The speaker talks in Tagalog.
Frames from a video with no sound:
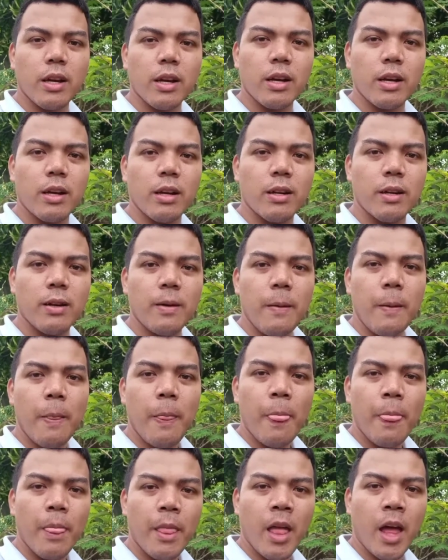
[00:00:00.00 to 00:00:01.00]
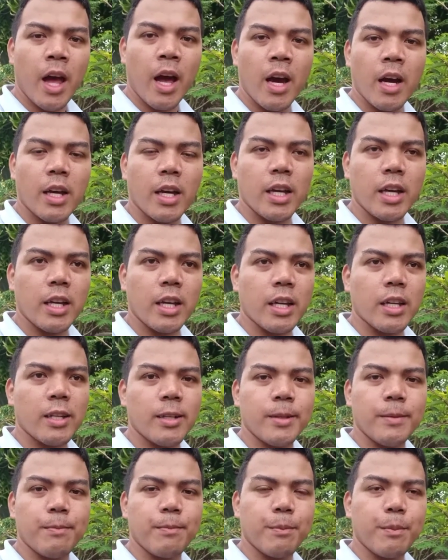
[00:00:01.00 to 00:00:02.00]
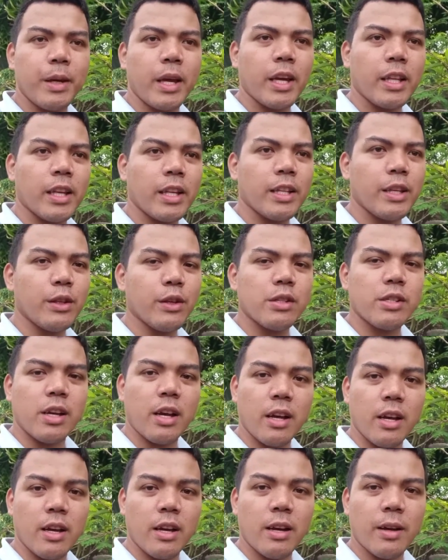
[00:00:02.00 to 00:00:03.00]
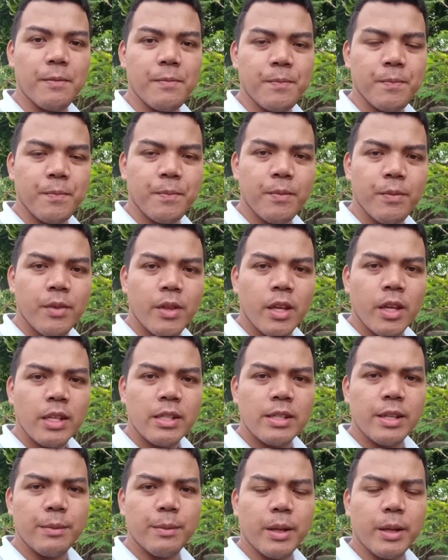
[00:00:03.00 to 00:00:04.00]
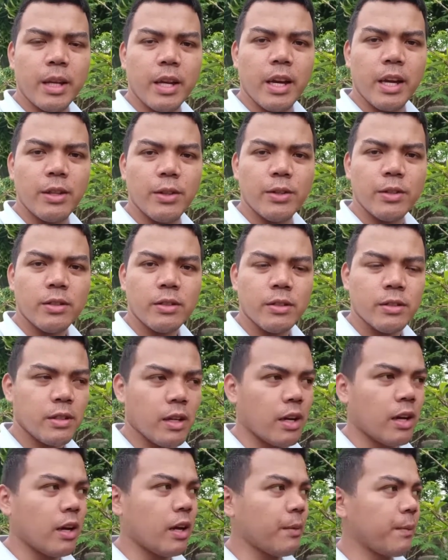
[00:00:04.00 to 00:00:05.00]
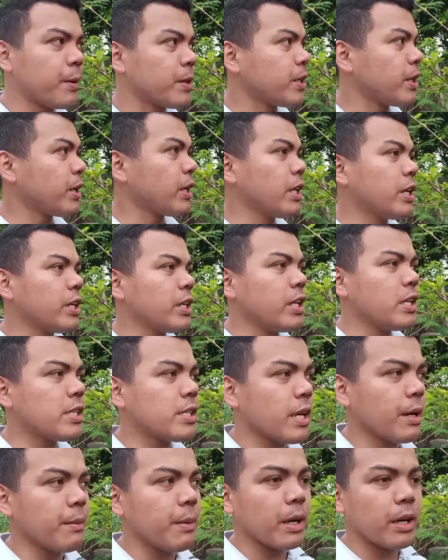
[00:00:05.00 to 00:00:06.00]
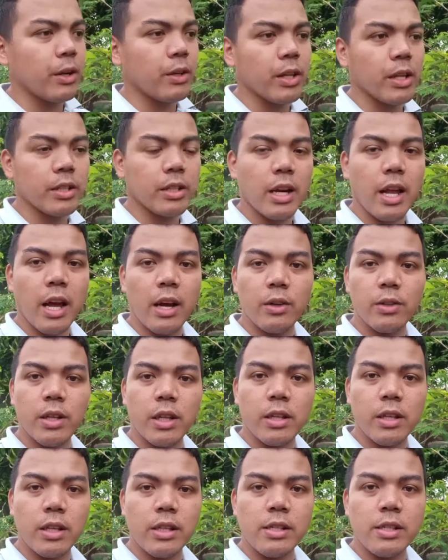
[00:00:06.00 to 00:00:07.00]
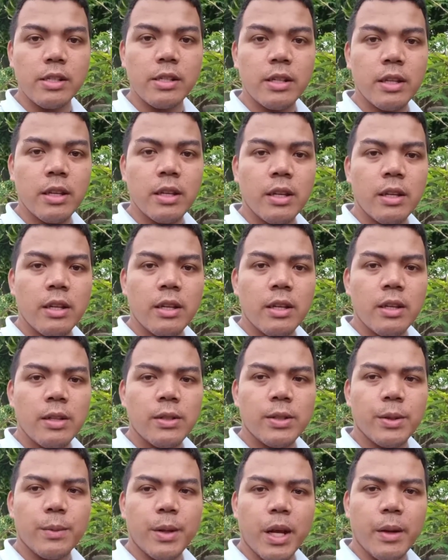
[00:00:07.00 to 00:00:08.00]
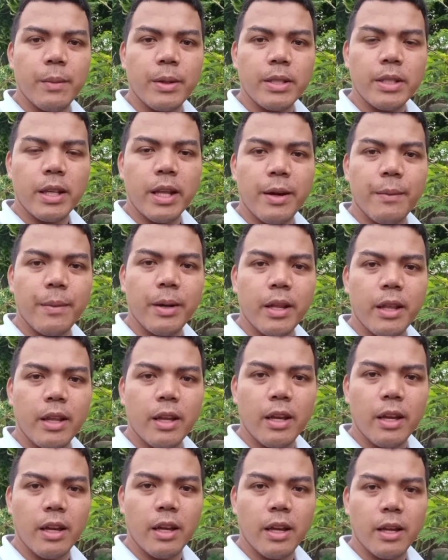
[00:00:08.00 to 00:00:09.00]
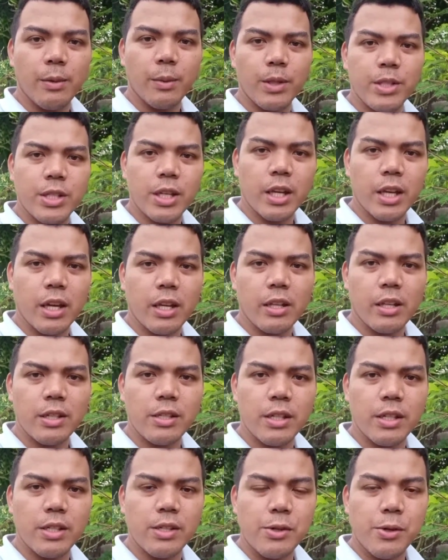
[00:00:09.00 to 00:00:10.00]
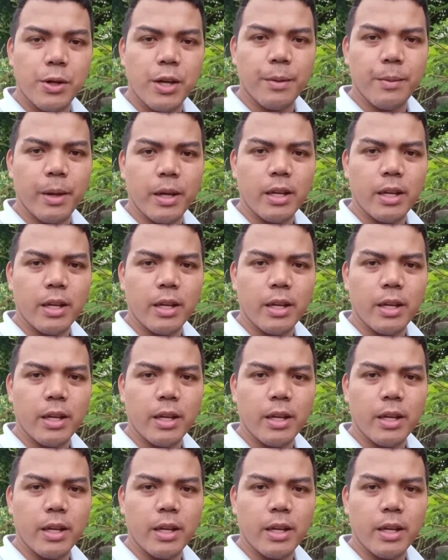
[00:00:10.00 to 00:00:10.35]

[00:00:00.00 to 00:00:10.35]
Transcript: ng aking biyanan dito sa San Mariano. Uh, particularly sa baryo ng Daragutan East. So maraming salamat at once again, this is Kuya